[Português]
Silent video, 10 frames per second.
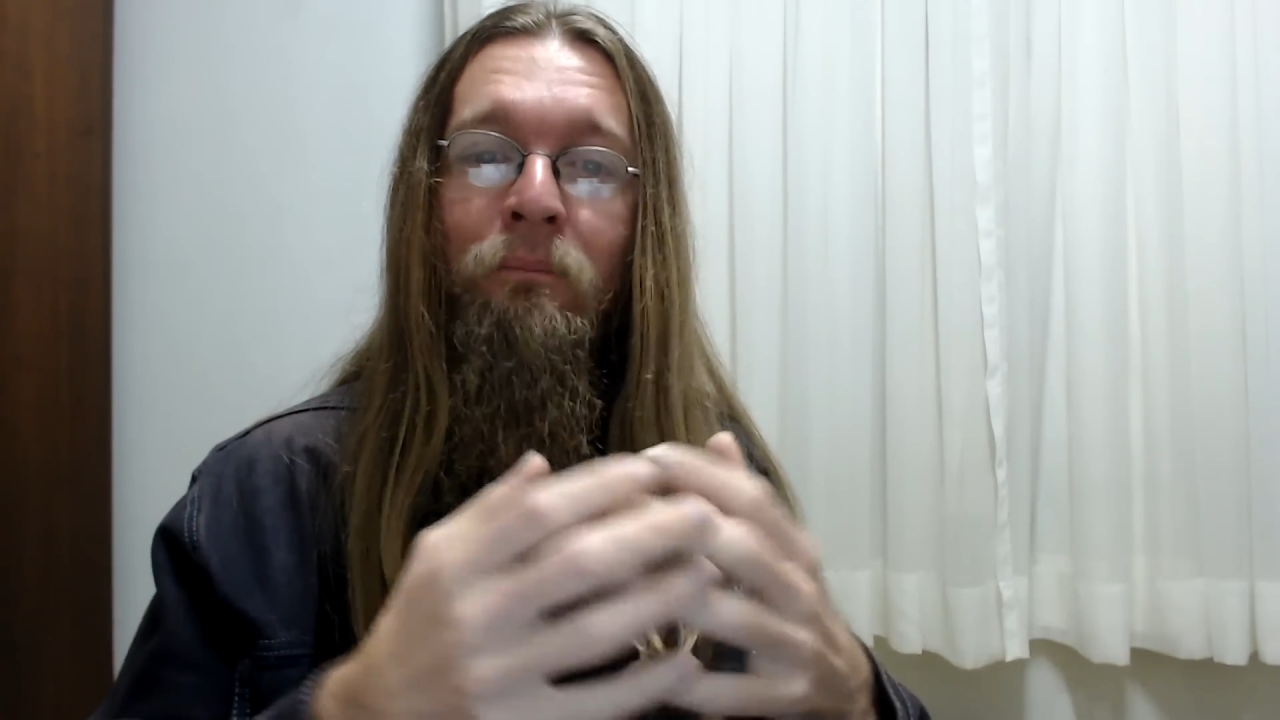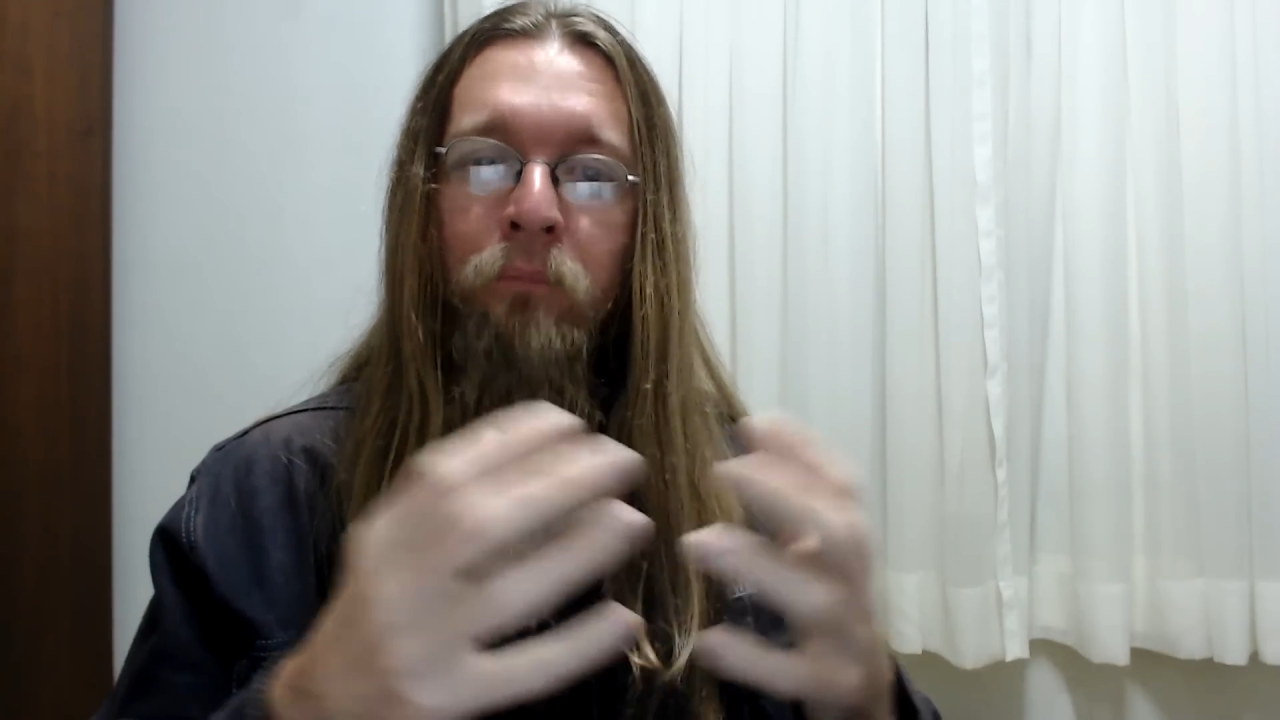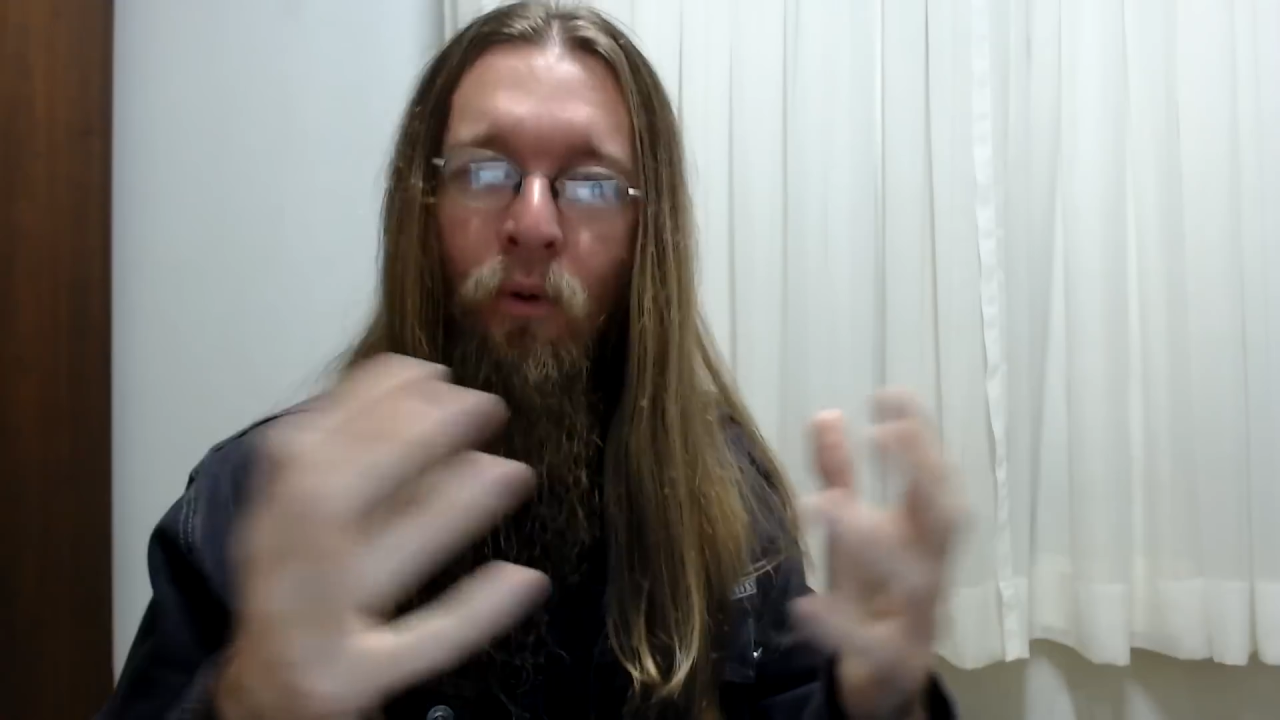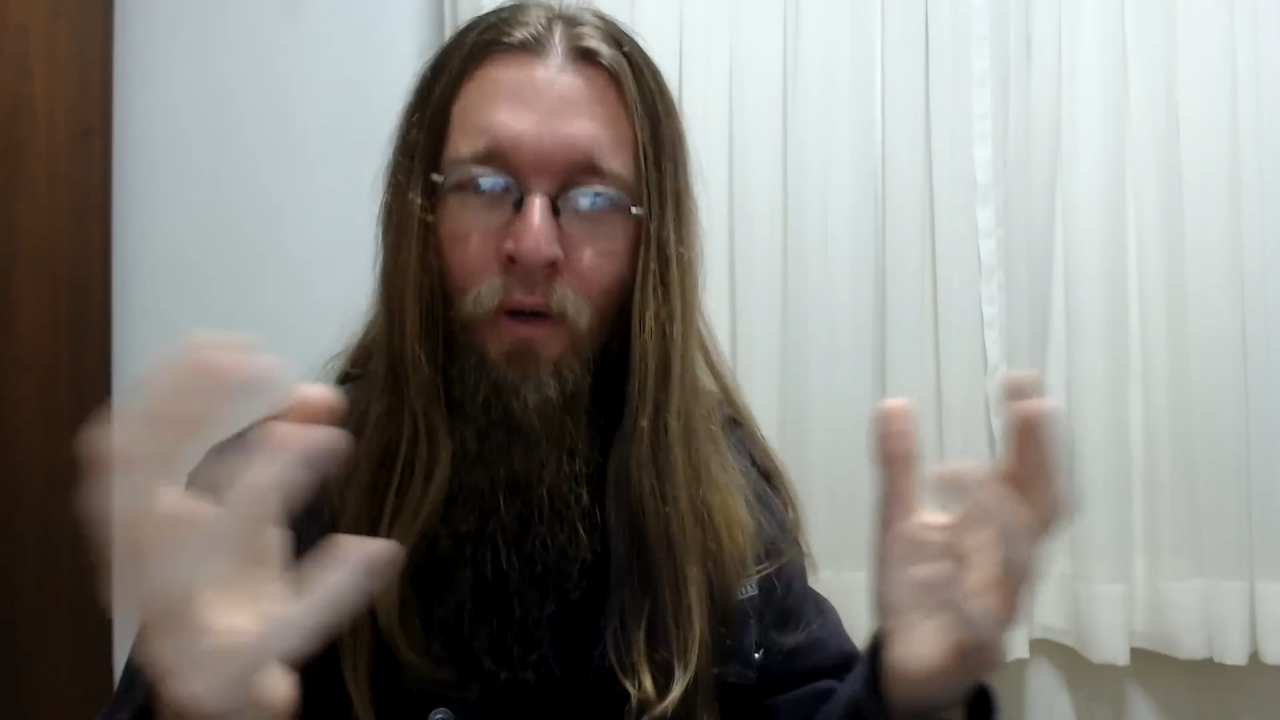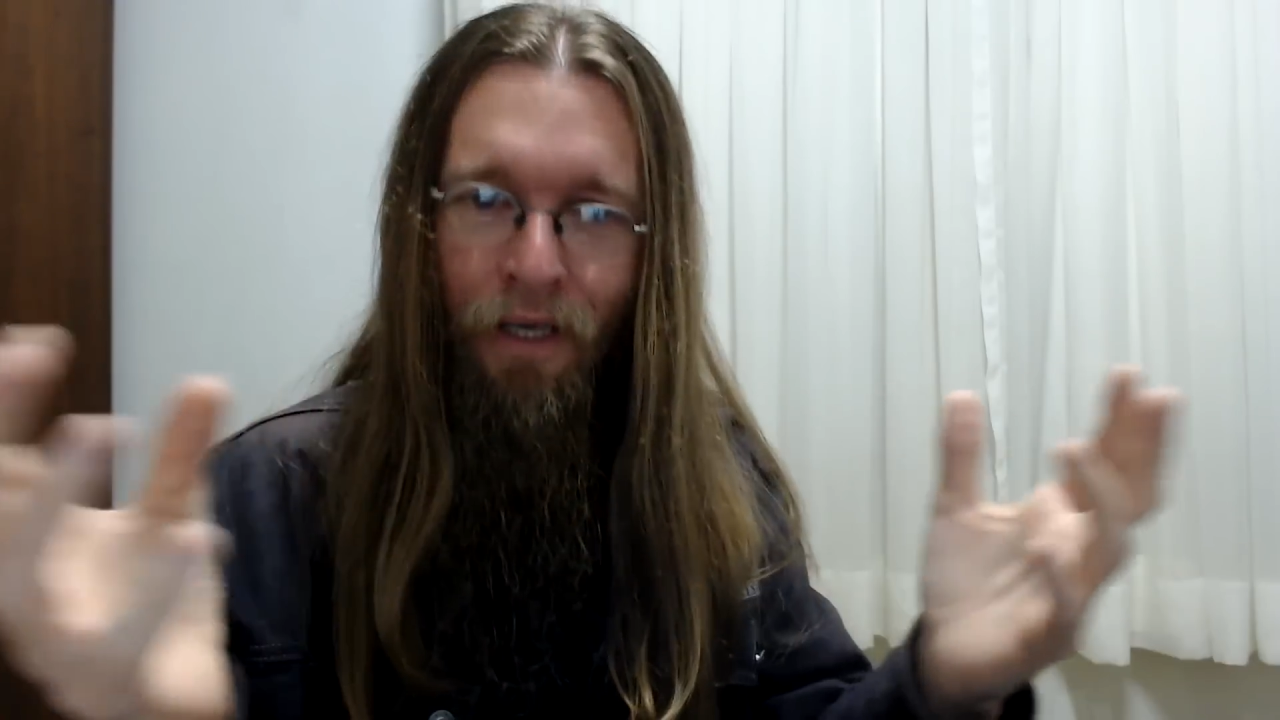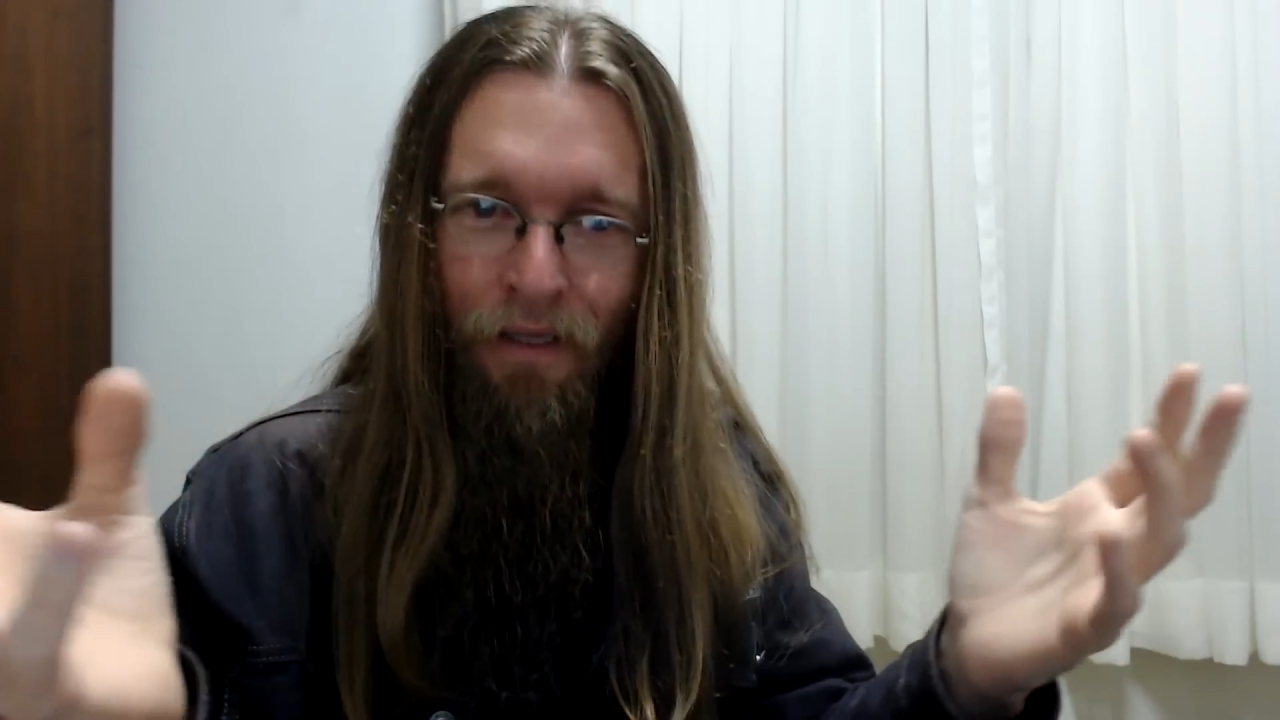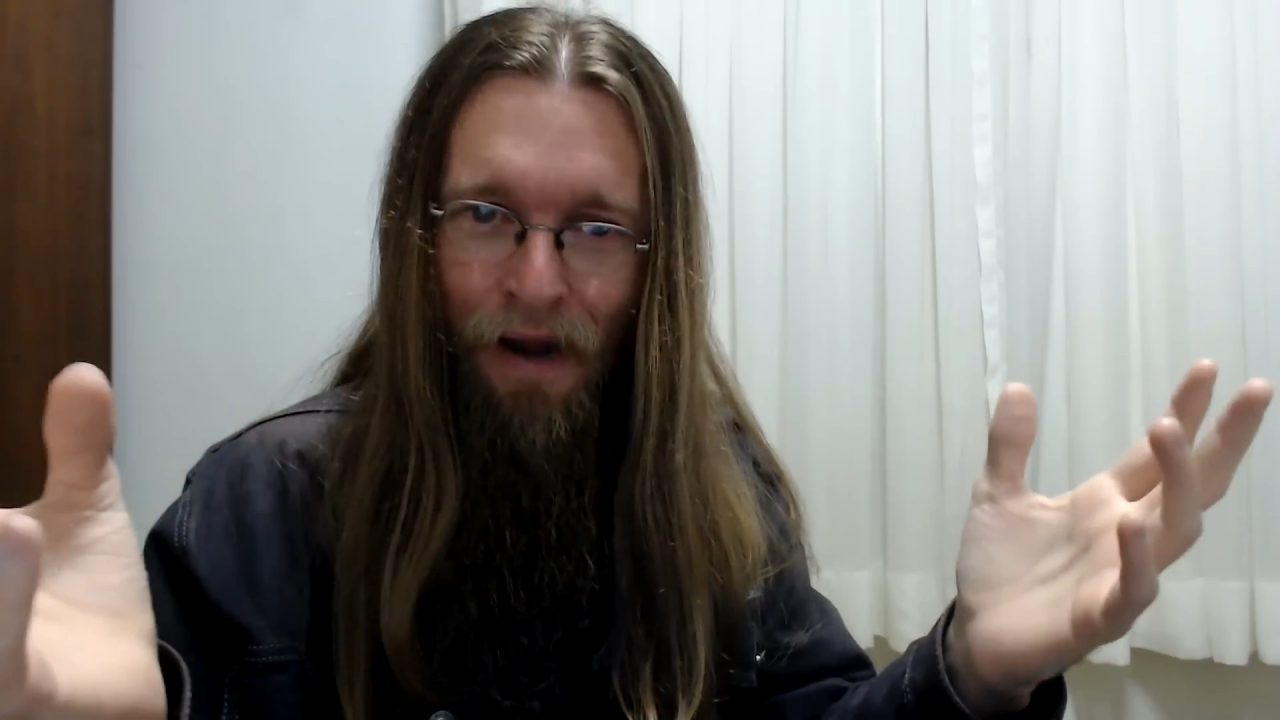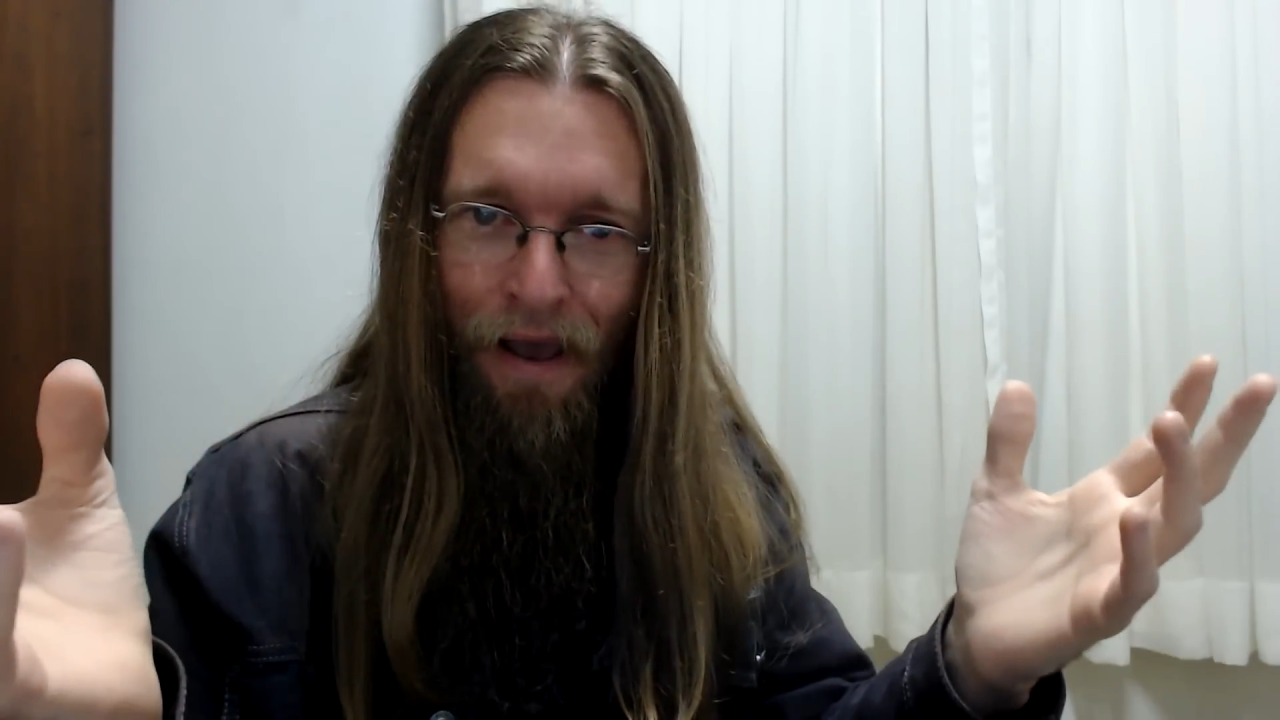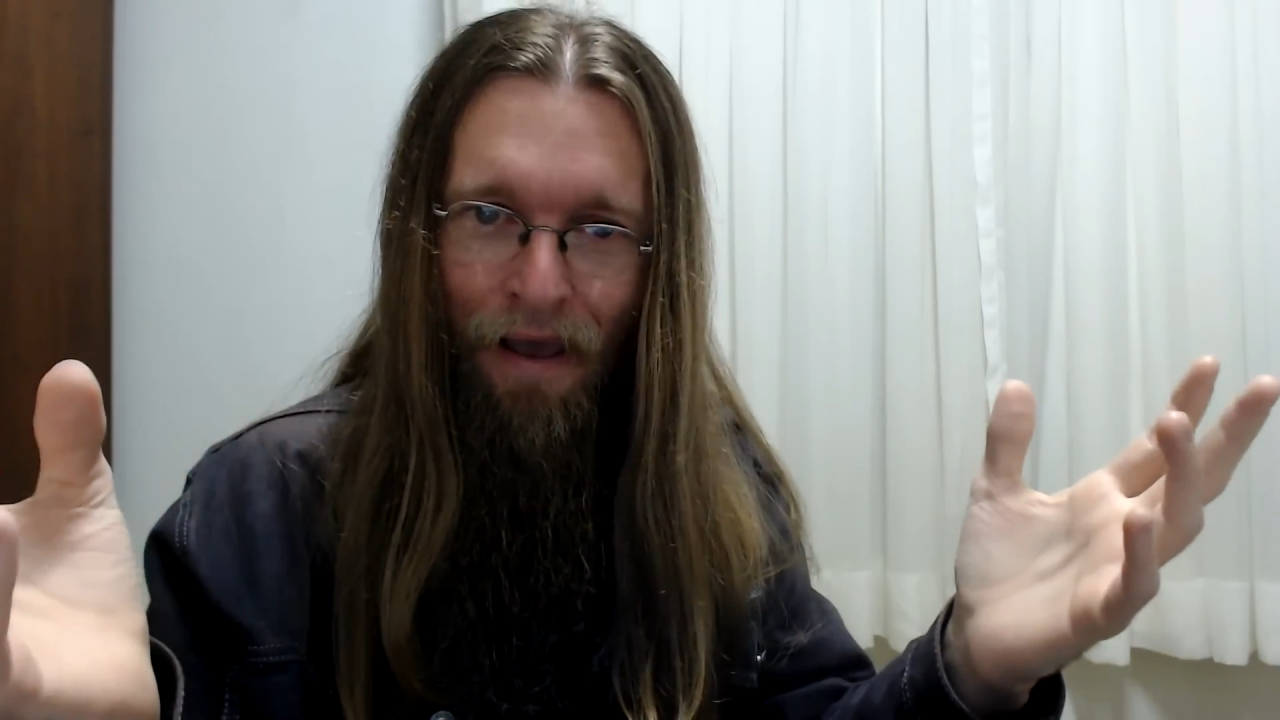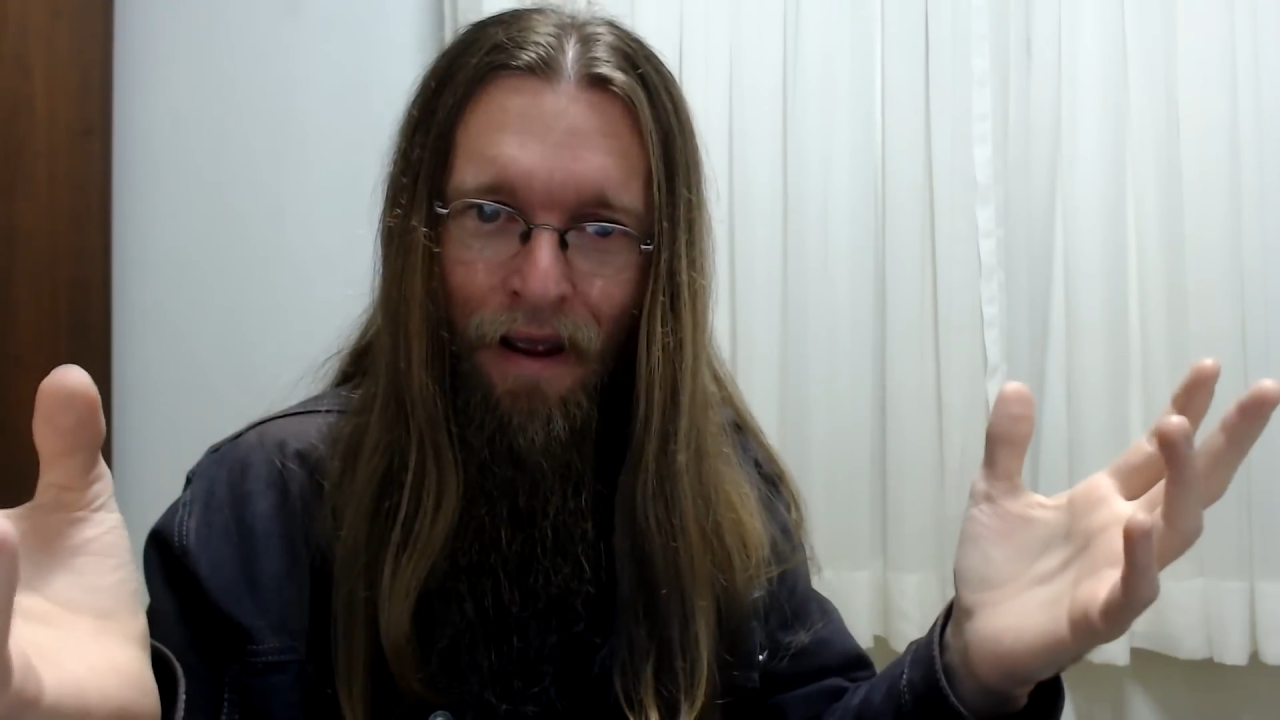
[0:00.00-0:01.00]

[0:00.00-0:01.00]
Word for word: poeira.